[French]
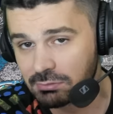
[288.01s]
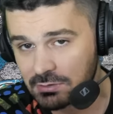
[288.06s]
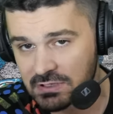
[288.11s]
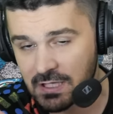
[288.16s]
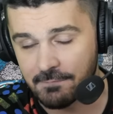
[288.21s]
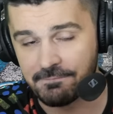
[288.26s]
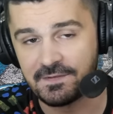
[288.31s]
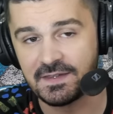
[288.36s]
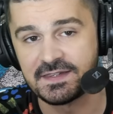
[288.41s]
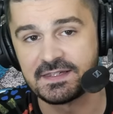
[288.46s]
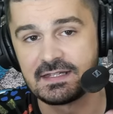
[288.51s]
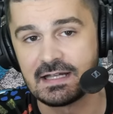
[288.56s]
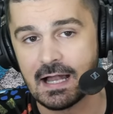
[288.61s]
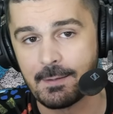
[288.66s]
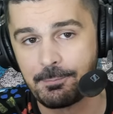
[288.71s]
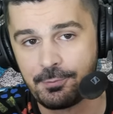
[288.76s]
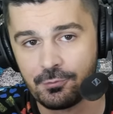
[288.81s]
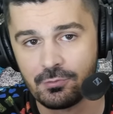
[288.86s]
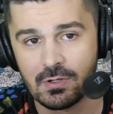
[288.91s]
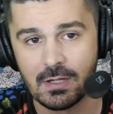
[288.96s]
a fait ce qu'il a
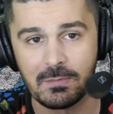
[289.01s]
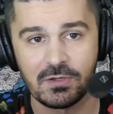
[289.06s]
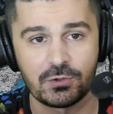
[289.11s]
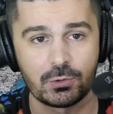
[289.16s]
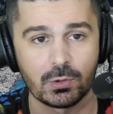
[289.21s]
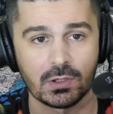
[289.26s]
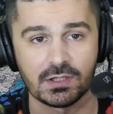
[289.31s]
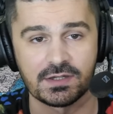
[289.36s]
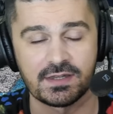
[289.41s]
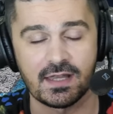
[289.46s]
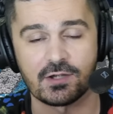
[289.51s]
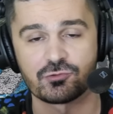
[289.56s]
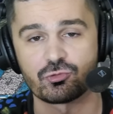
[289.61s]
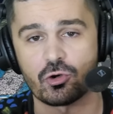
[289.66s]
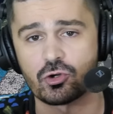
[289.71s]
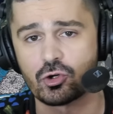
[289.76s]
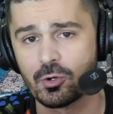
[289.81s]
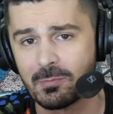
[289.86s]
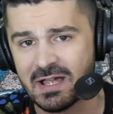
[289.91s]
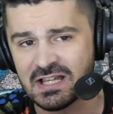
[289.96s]
pu, mais hein, bien sûr, c'est un
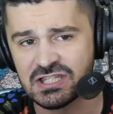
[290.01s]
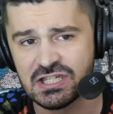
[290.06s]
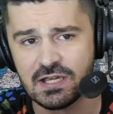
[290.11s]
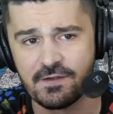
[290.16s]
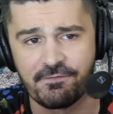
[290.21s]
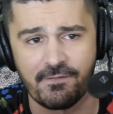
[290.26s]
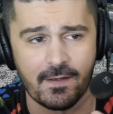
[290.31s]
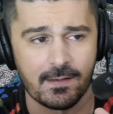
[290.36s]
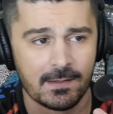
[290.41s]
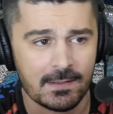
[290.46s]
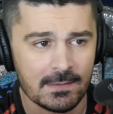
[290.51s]
joueur combatif.